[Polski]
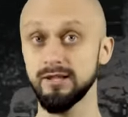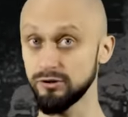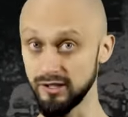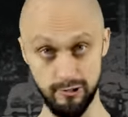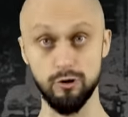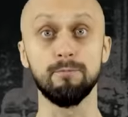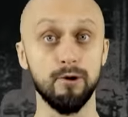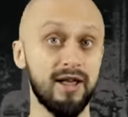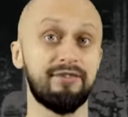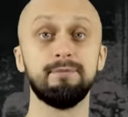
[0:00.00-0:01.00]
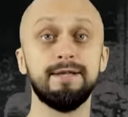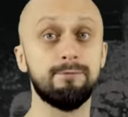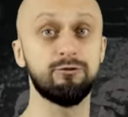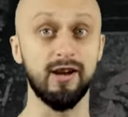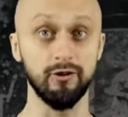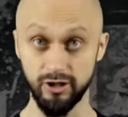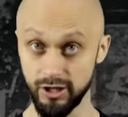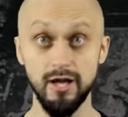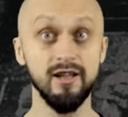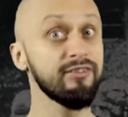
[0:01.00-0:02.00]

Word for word: to nie tylko Polacy byli przerażeni.